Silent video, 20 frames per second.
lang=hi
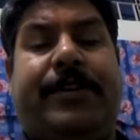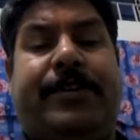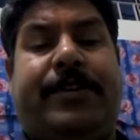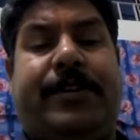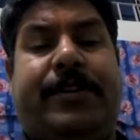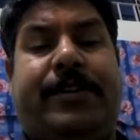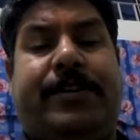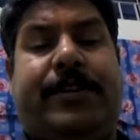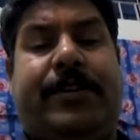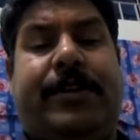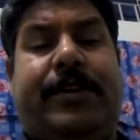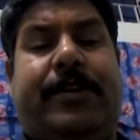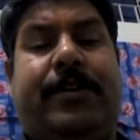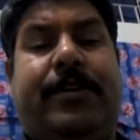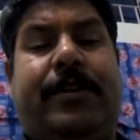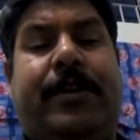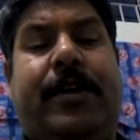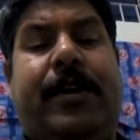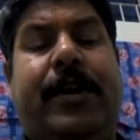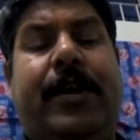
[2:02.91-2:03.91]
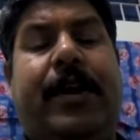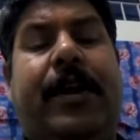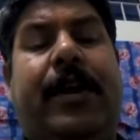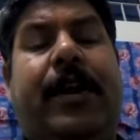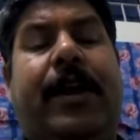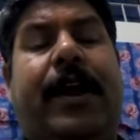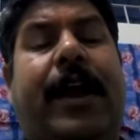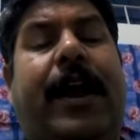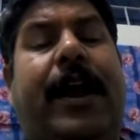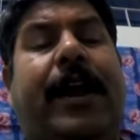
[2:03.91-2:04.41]
डिसीज
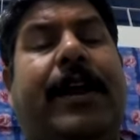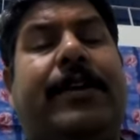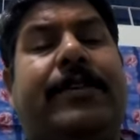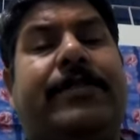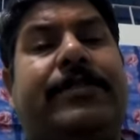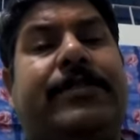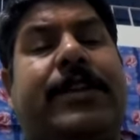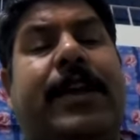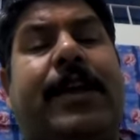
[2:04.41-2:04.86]
एंड